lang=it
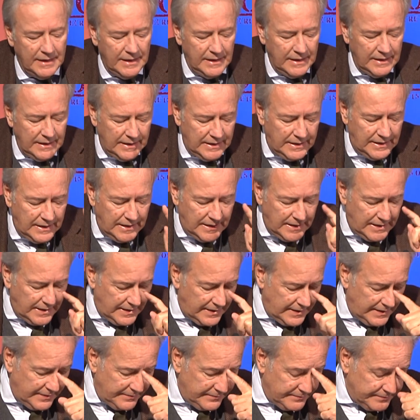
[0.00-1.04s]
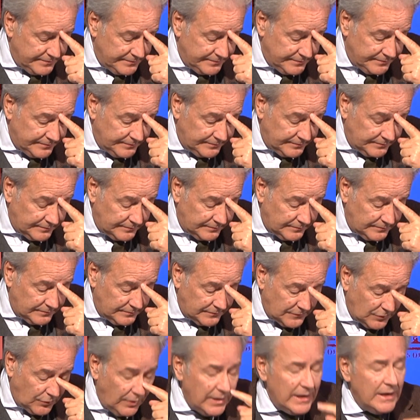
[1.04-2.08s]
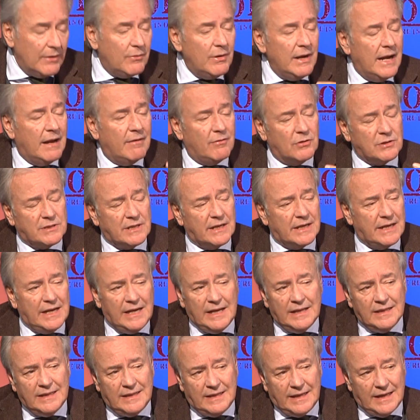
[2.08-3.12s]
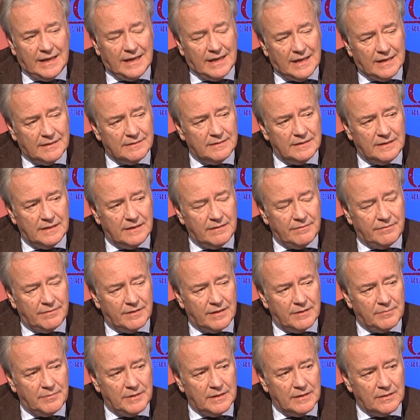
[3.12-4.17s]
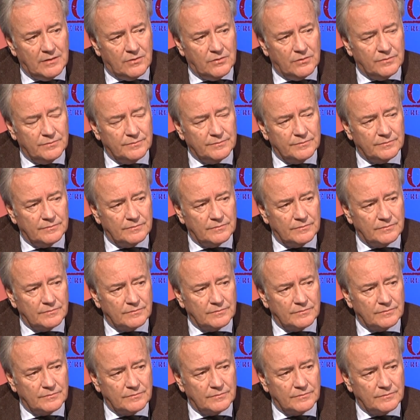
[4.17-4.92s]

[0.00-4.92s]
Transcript: mm. il, ehm, qual, qual è la vostra clientela di riferimento? La nostra